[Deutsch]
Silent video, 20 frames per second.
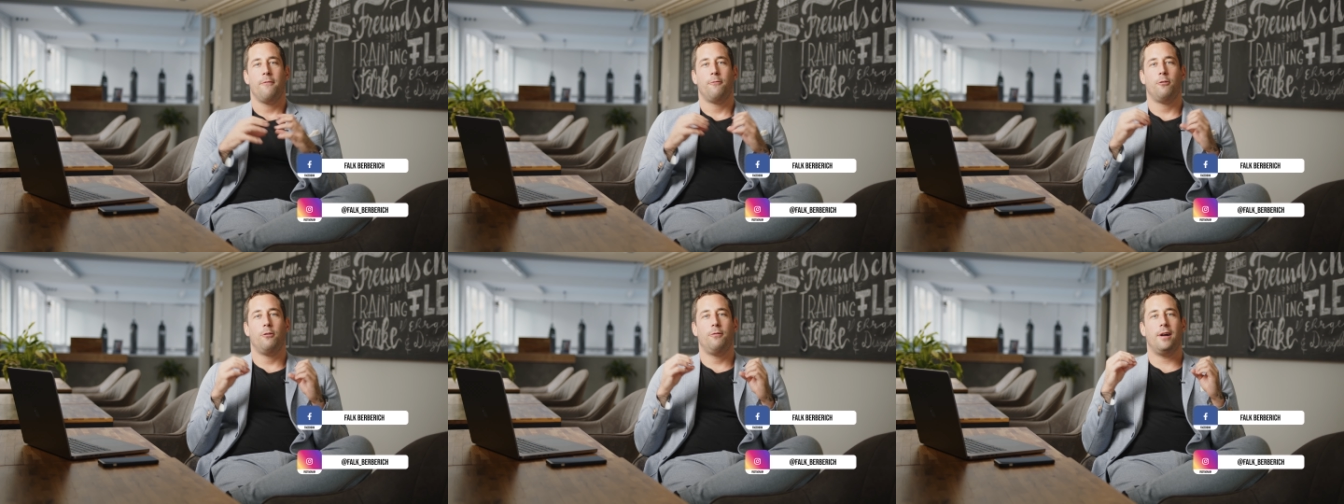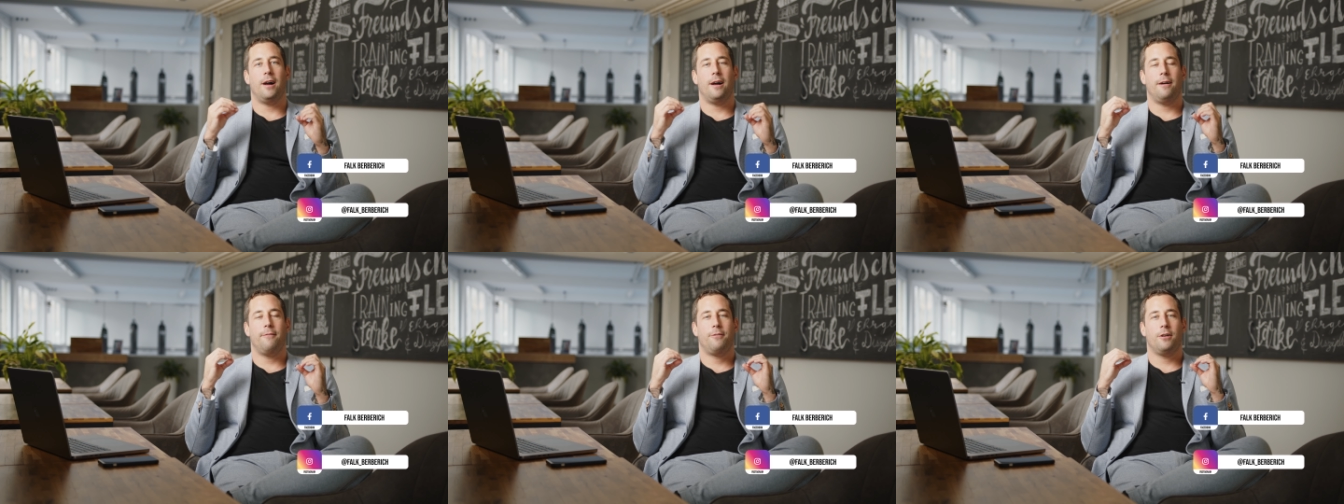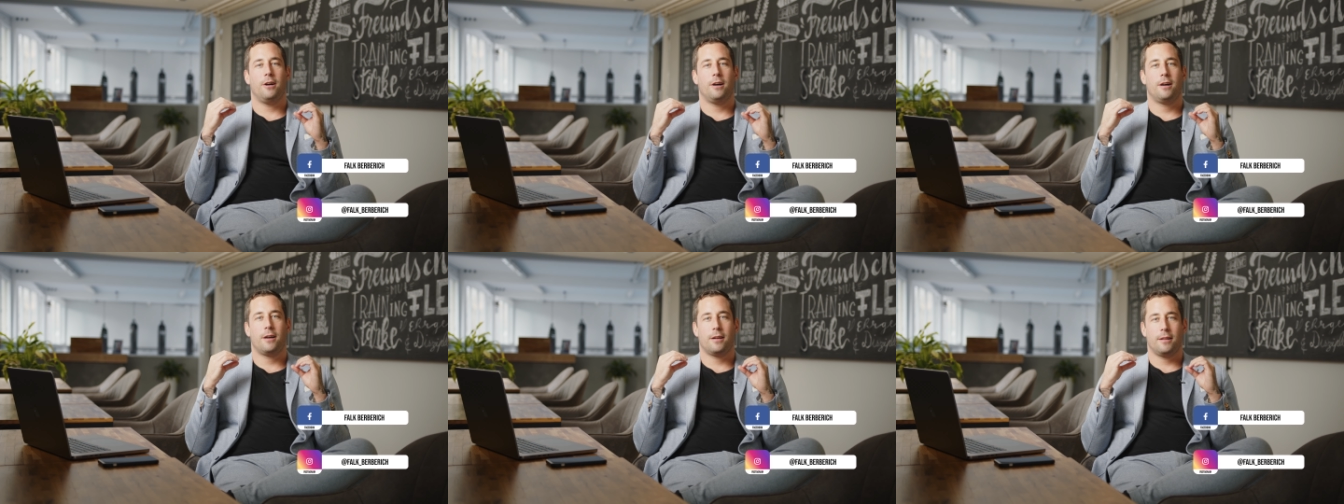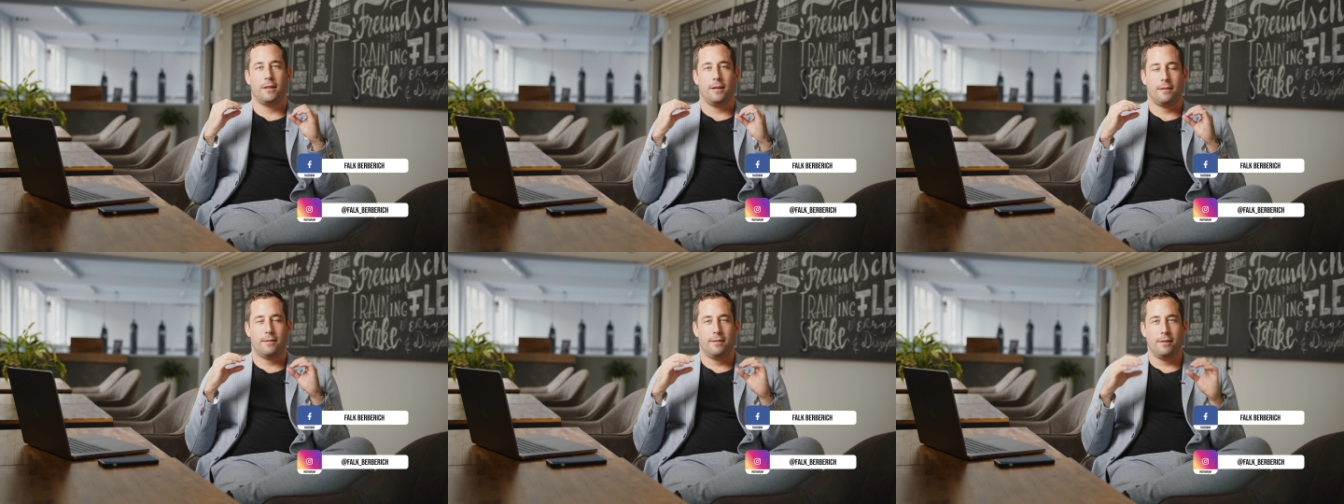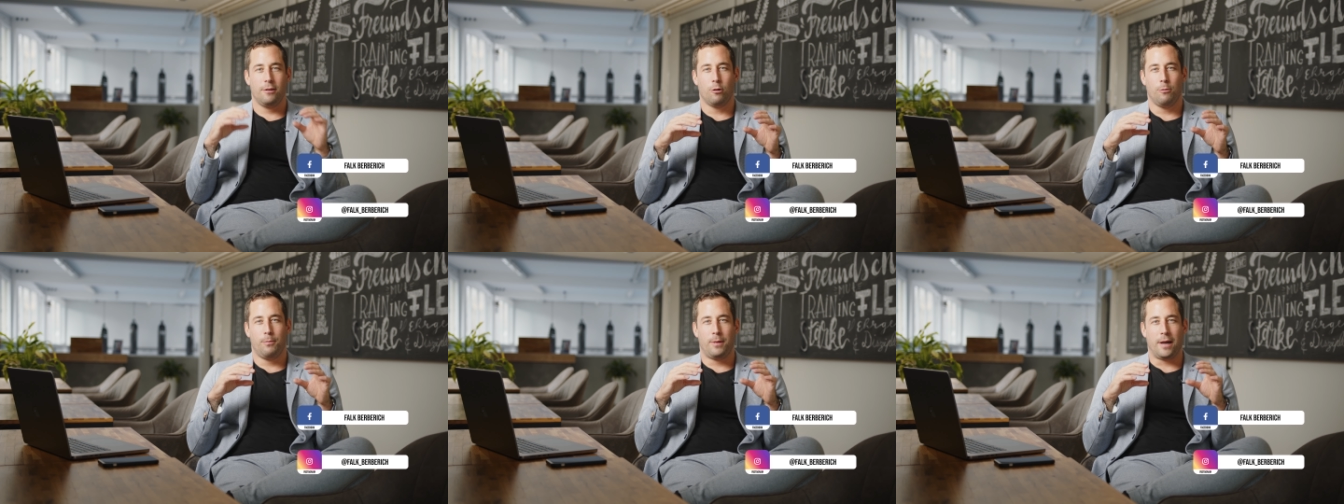wo wir einfach eine
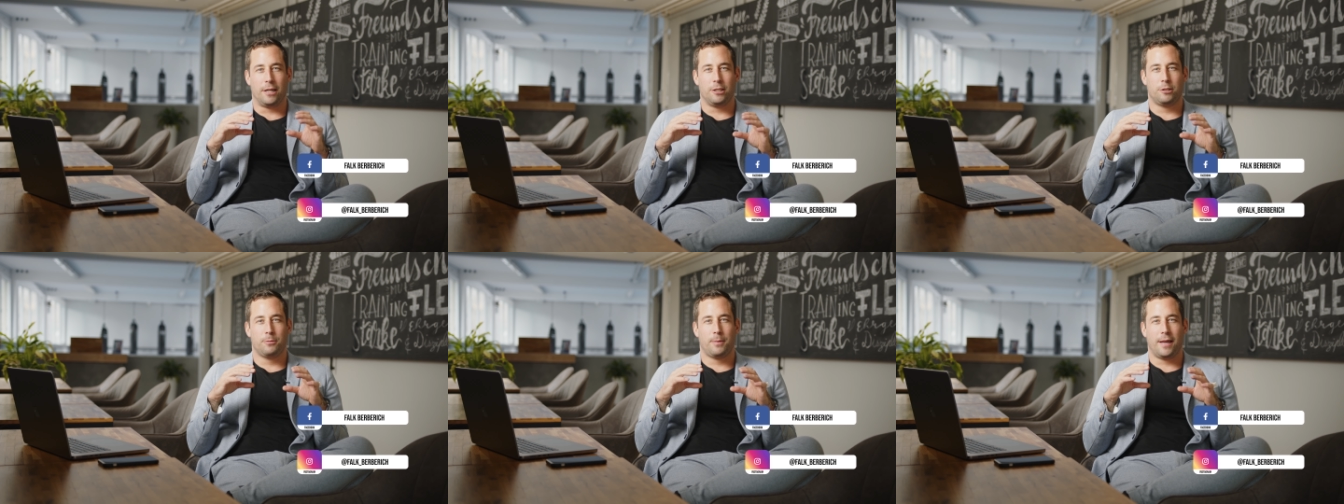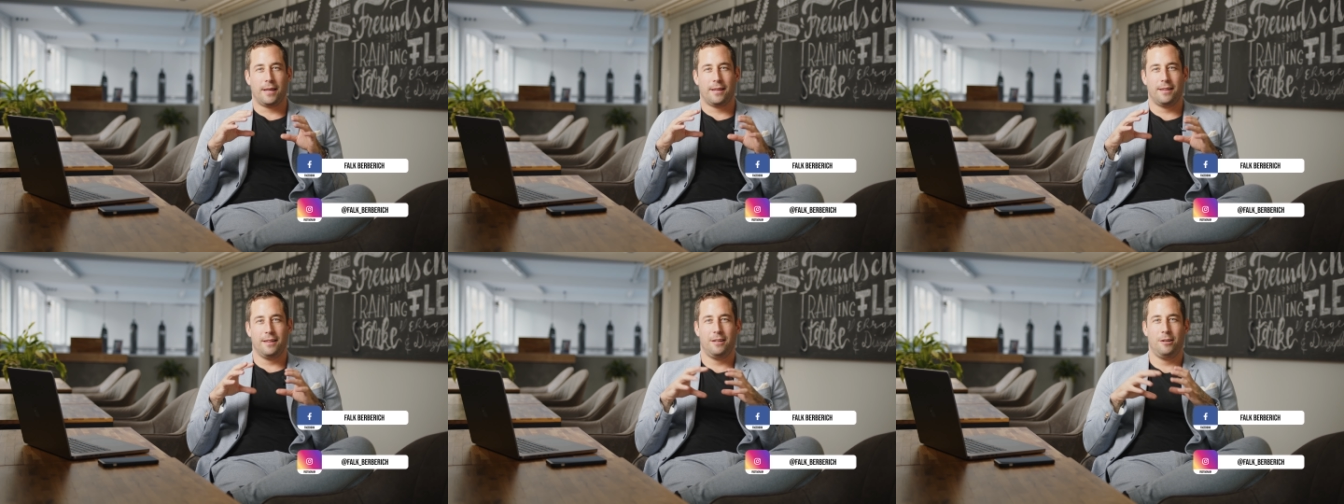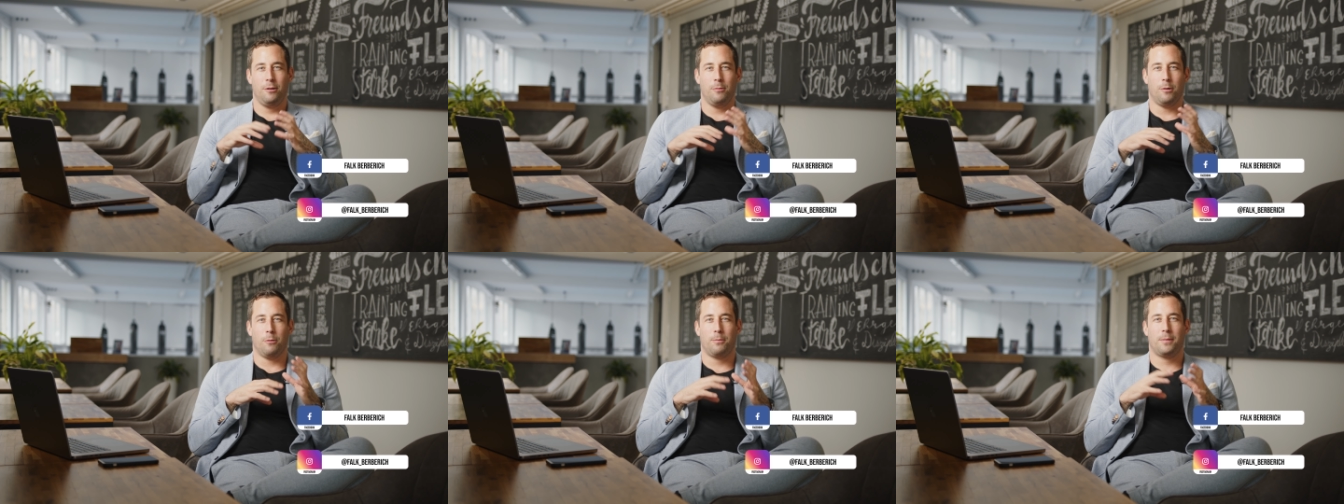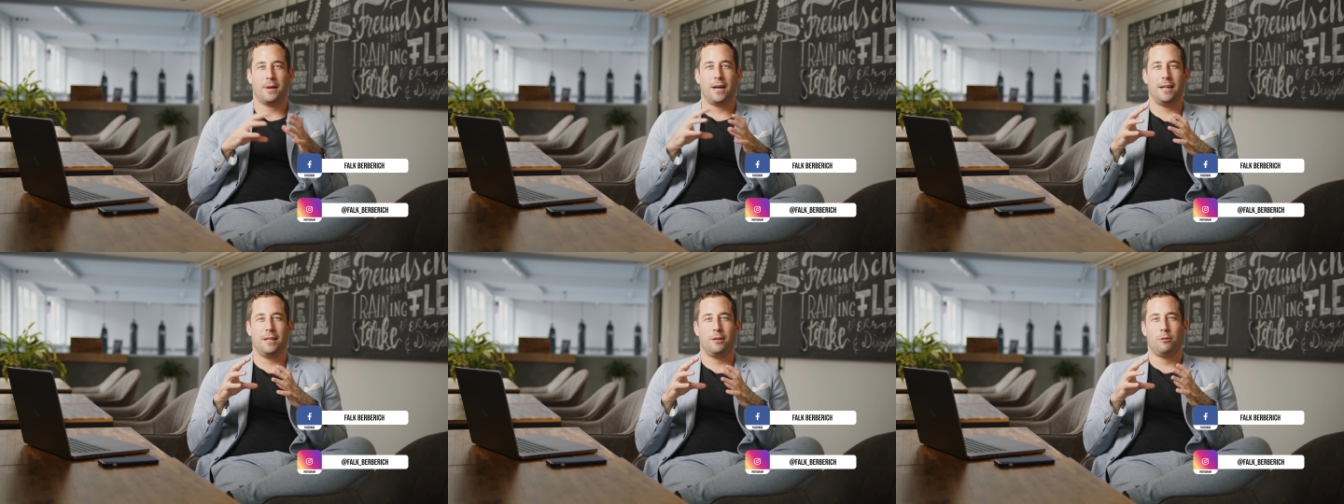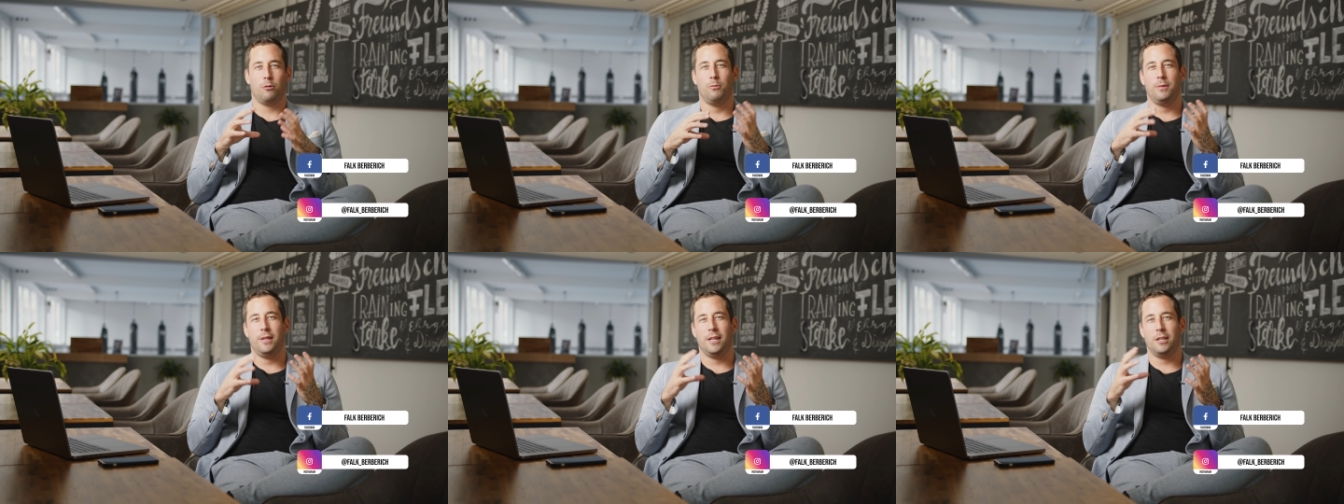Zielgruppe ansprechen, die überhaupt gar
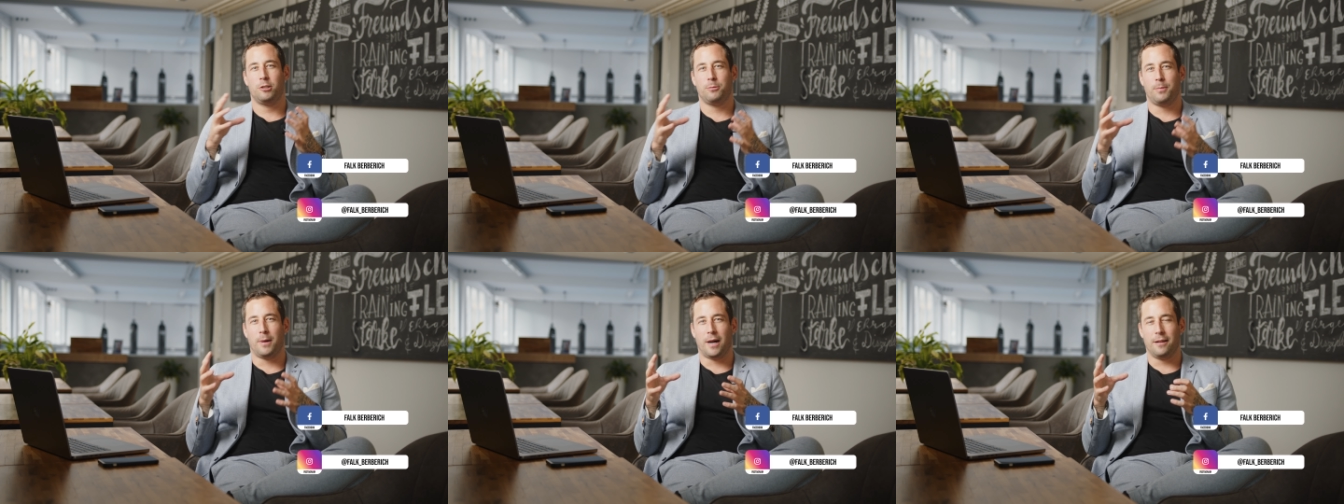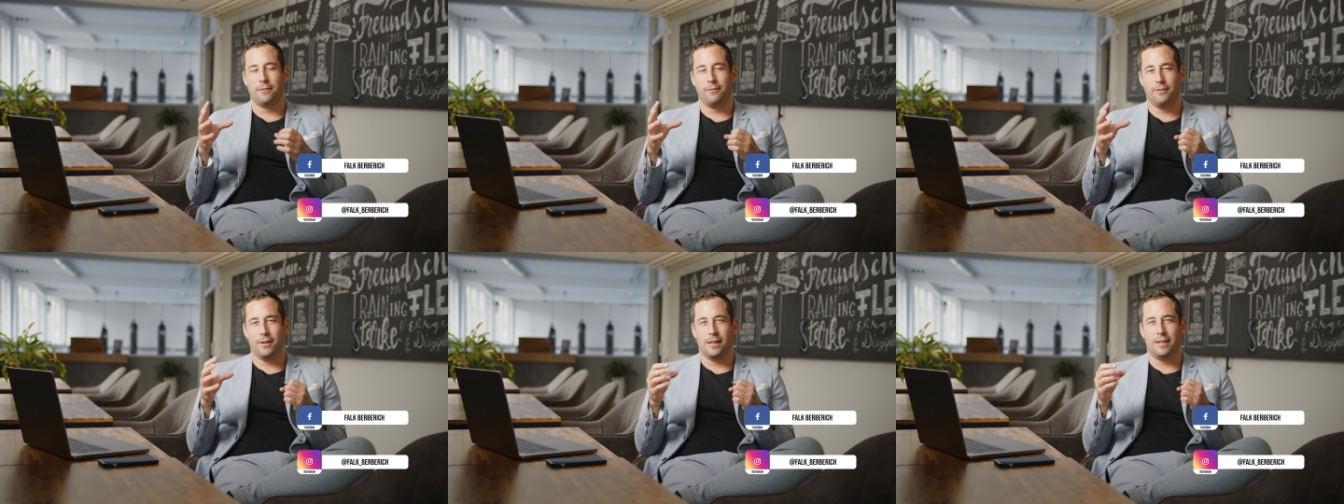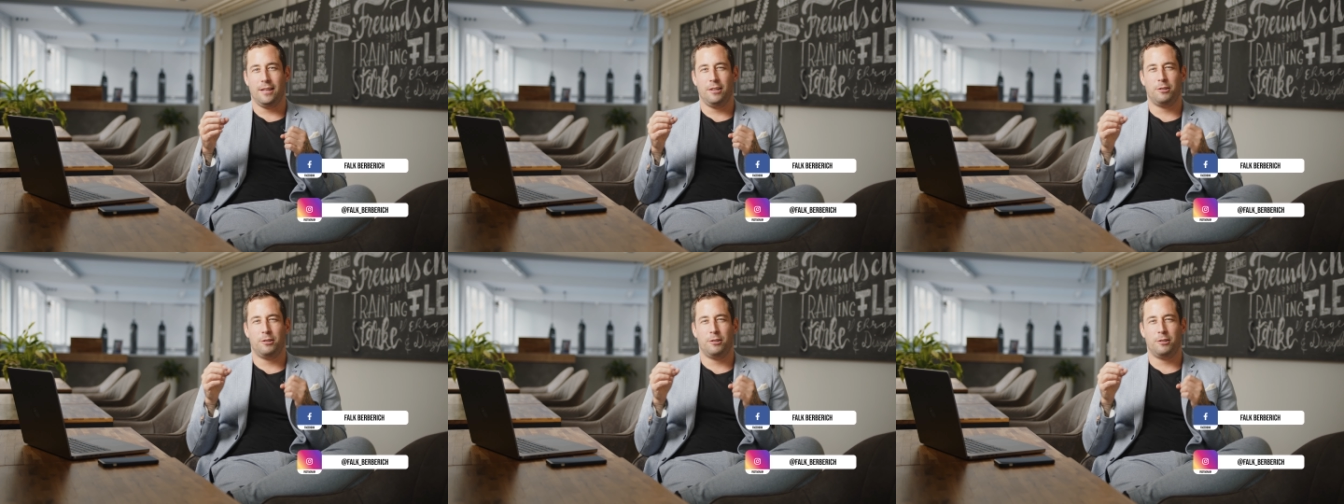nicht unbedingt sparen will.